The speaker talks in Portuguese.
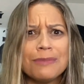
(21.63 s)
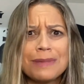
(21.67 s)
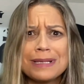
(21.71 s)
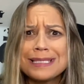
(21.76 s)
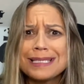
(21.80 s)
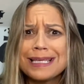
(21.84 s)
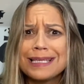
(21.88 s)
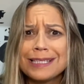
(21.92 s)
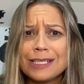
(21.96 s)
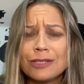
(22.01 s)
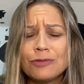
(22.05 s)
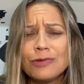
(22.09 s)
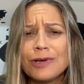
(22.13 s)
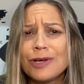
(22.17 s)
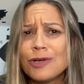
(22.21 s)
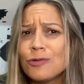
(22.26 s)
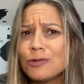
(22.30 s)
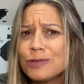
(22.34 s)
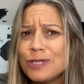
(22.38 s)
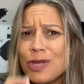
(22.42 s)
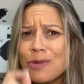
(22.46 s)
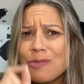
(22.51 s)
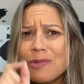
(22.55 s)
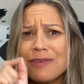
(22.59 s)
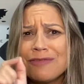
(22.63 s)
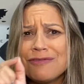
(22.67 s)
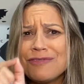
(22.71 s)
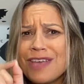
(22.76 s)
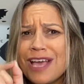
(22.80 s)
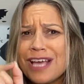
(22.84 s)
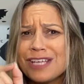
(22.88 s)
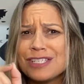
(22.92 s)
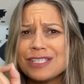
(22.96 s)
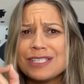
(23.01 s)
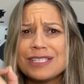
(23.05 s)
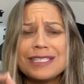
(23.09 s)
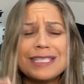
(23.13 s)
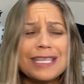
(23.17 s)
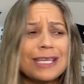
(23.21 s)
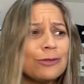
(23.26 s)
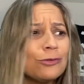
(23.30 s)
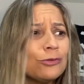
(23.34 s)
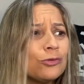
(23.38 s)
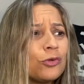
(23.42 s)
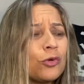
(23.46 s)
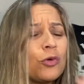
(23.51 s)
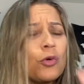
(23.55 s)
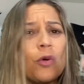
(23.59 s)
mas ainda não ganhou nenhuma viagemzinha,
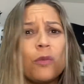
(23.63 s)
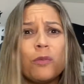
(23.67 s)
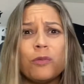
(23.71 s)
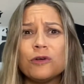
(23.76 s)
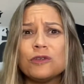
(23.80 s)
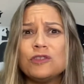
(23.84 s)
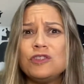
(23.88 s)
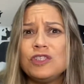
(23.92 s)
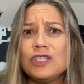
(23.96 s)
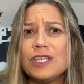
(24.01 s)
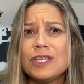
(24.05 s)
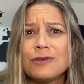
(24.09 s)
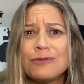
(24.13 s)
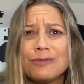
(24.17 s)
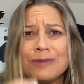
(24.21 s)
não trocou por dinheiro,